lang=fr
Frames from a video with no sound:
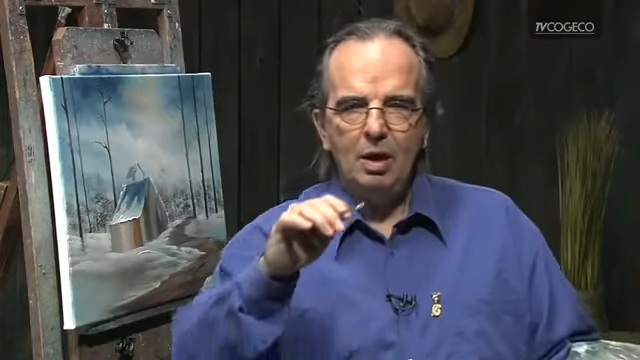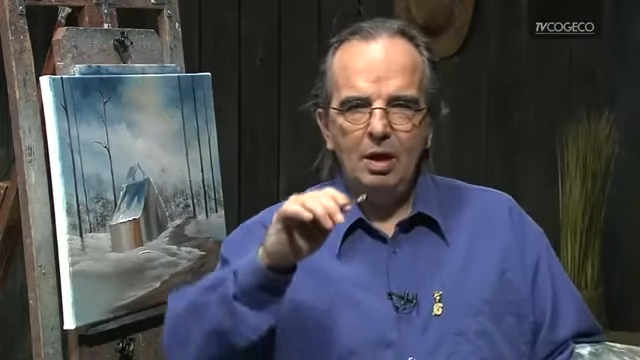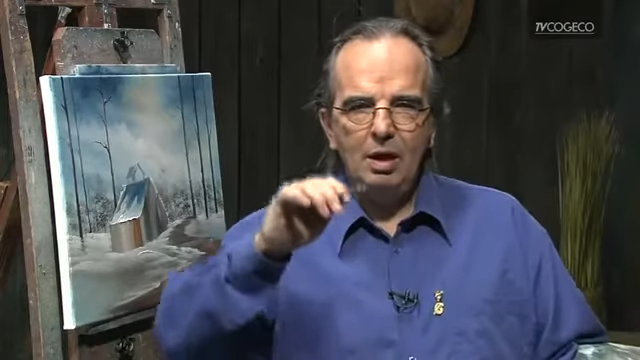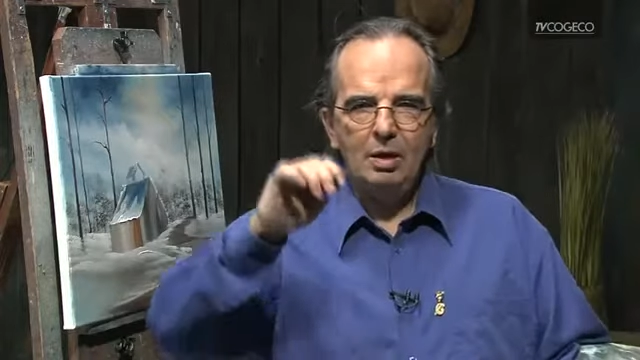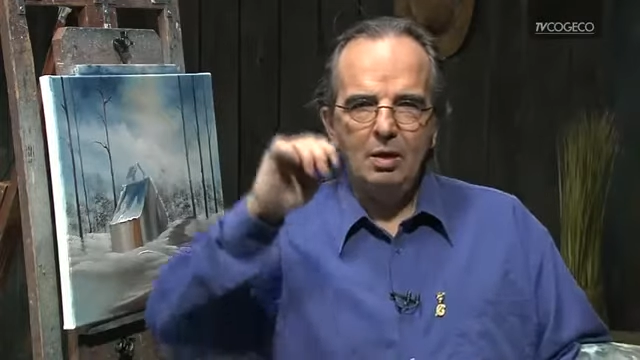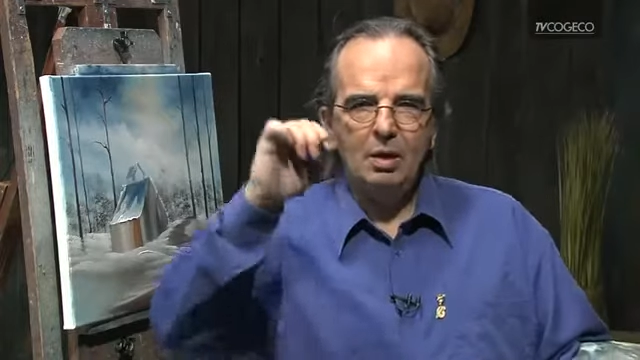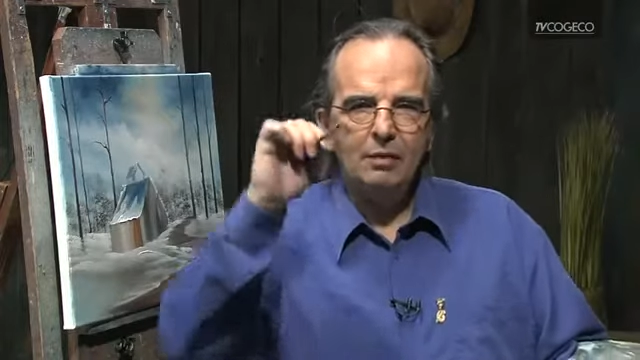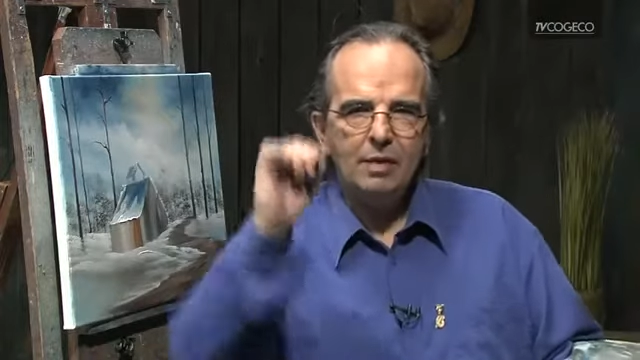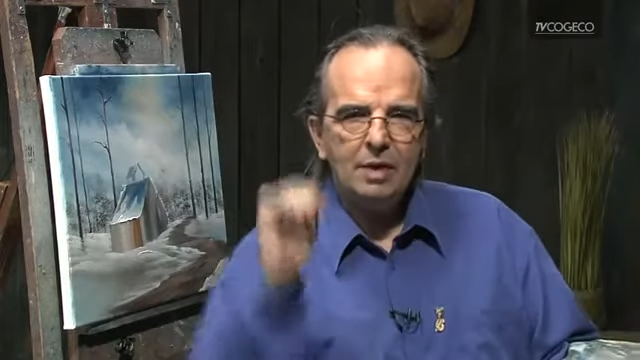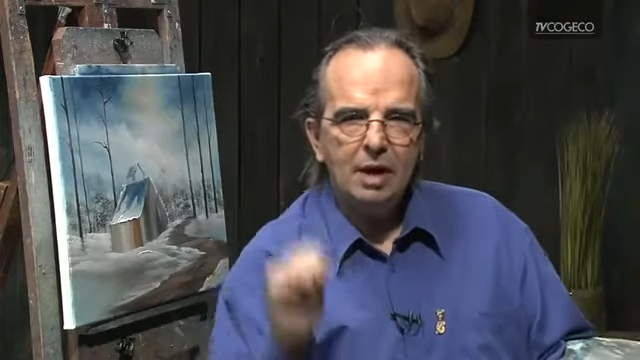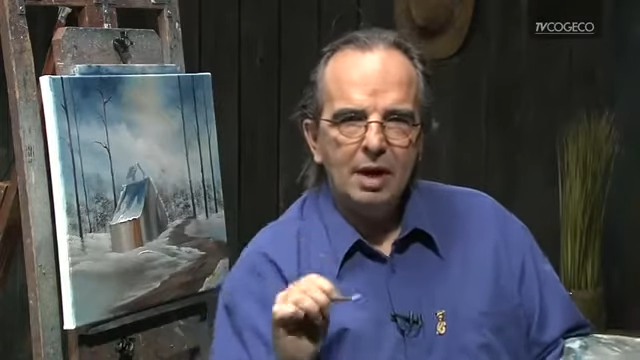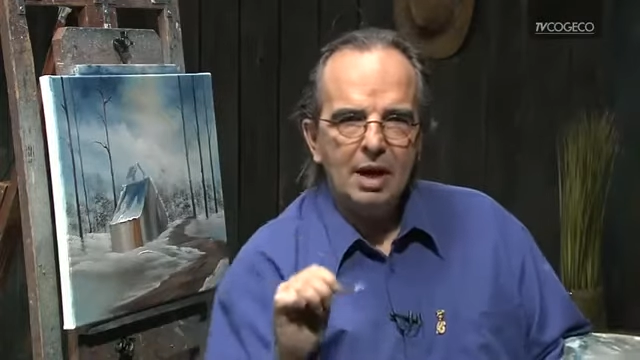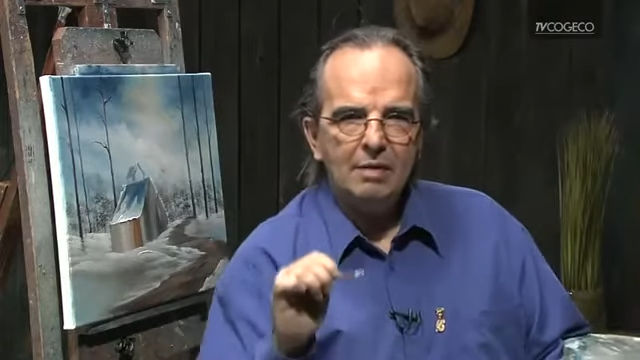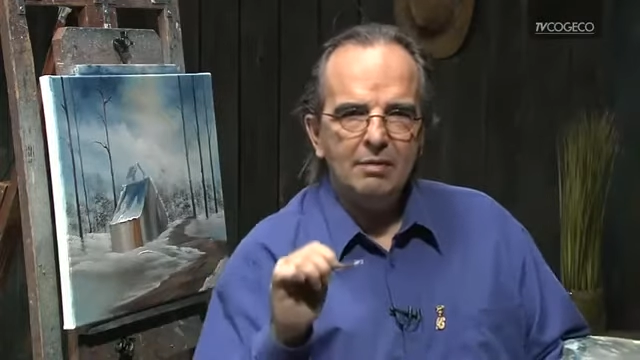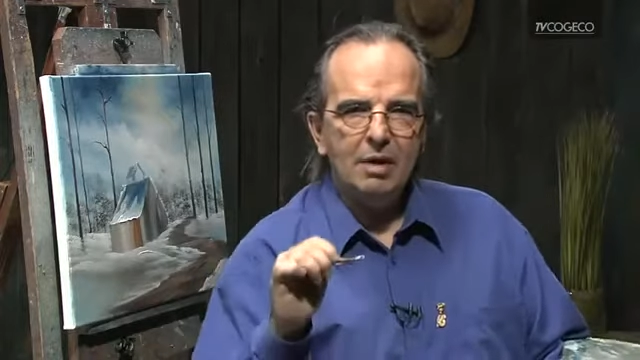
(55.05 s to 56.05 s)
et non avec
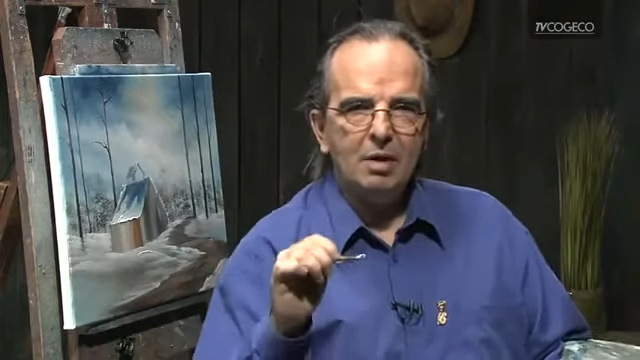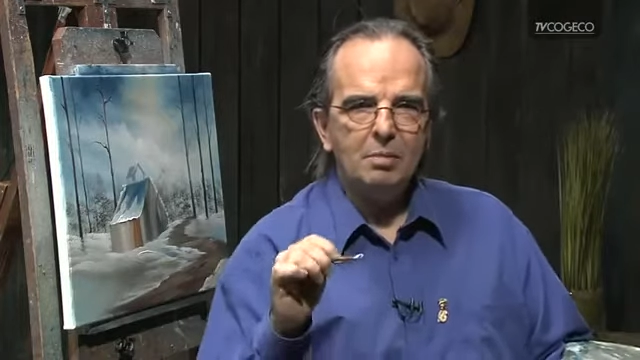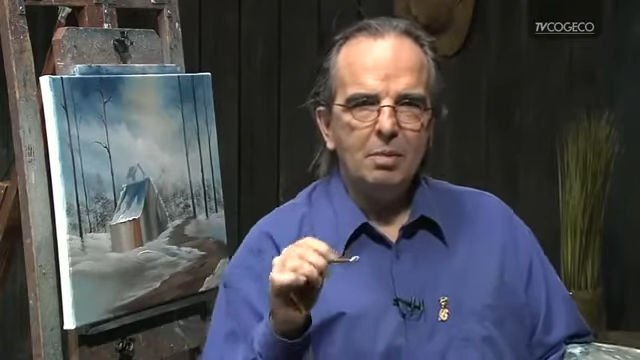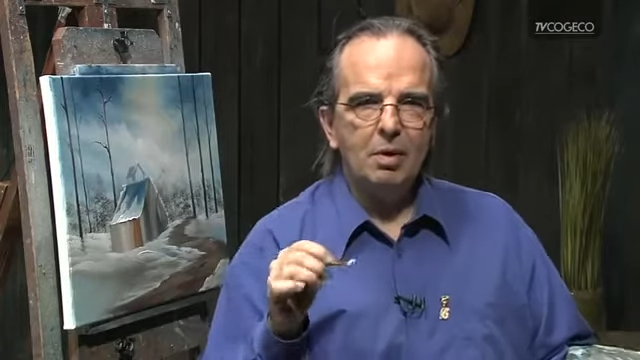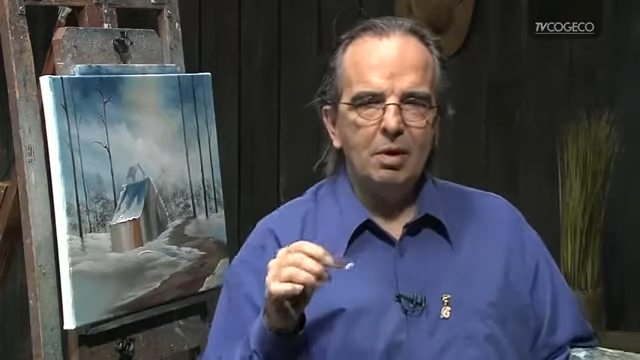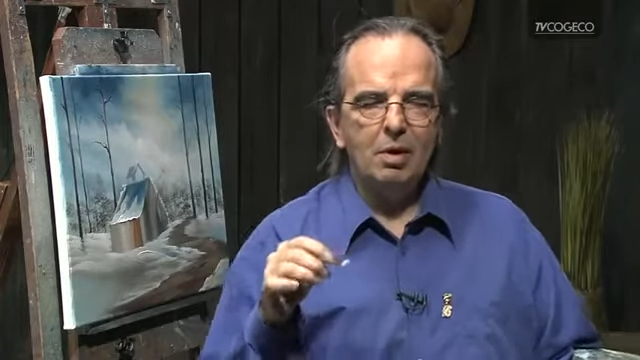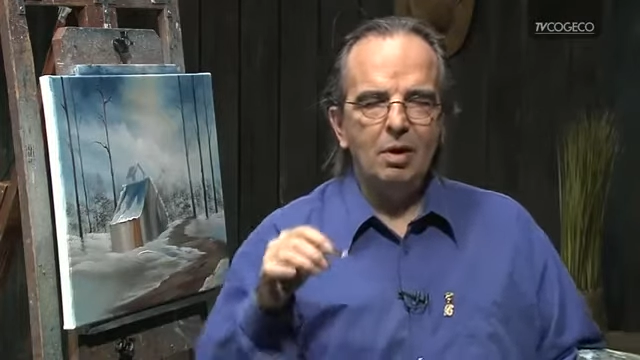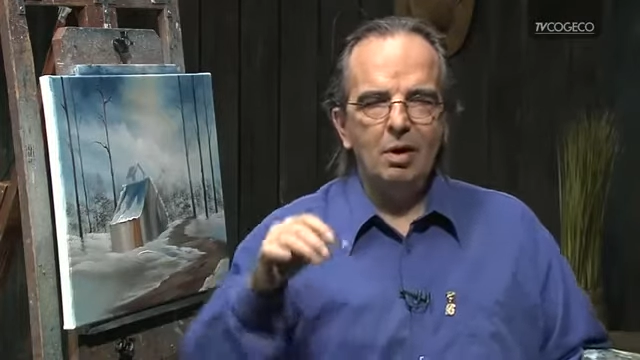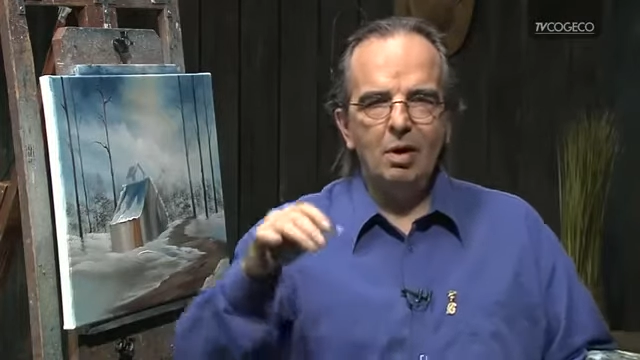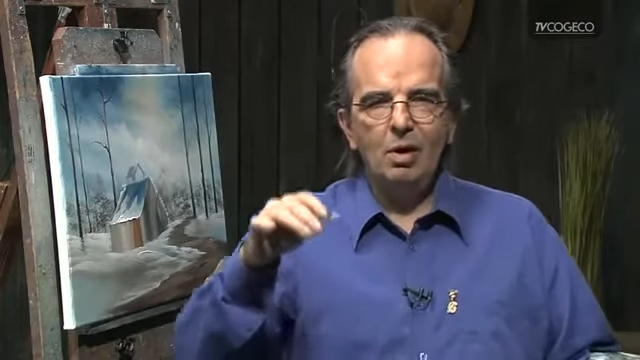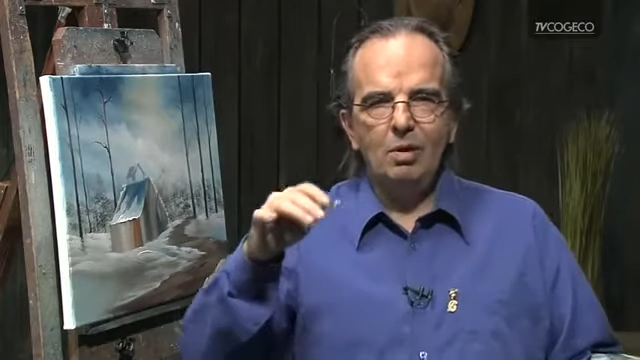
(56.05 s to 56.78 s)
l'avant-bras,